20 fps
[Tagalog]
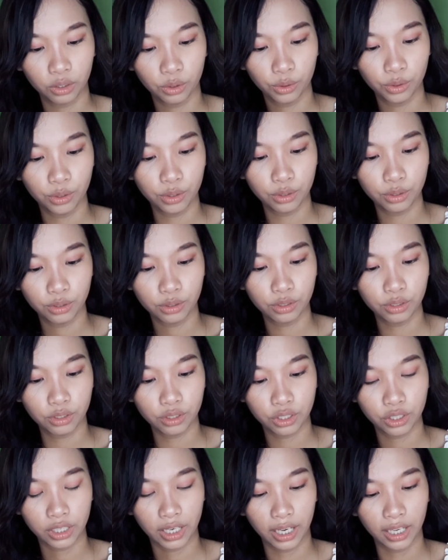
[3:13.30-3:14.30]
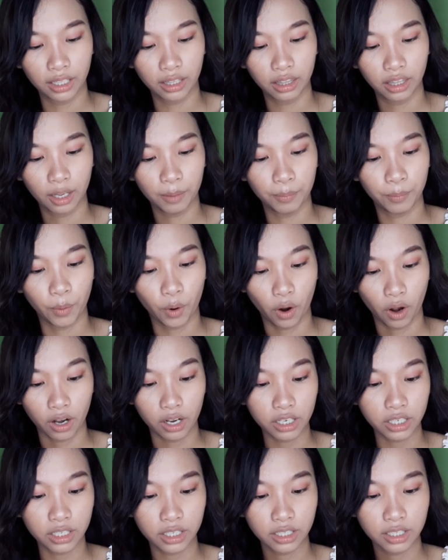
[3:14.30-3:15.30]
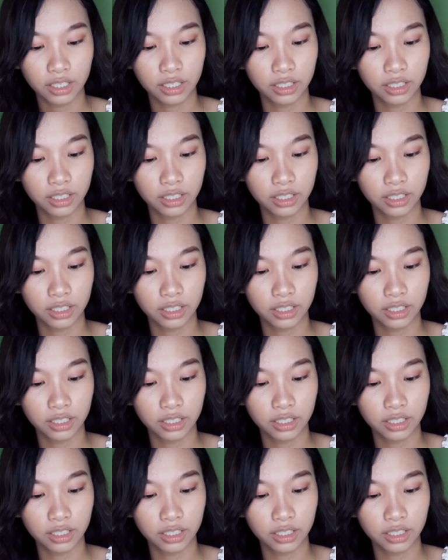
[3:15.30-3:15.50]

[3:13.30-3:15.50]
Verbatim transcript: Ito yung shade na Posh.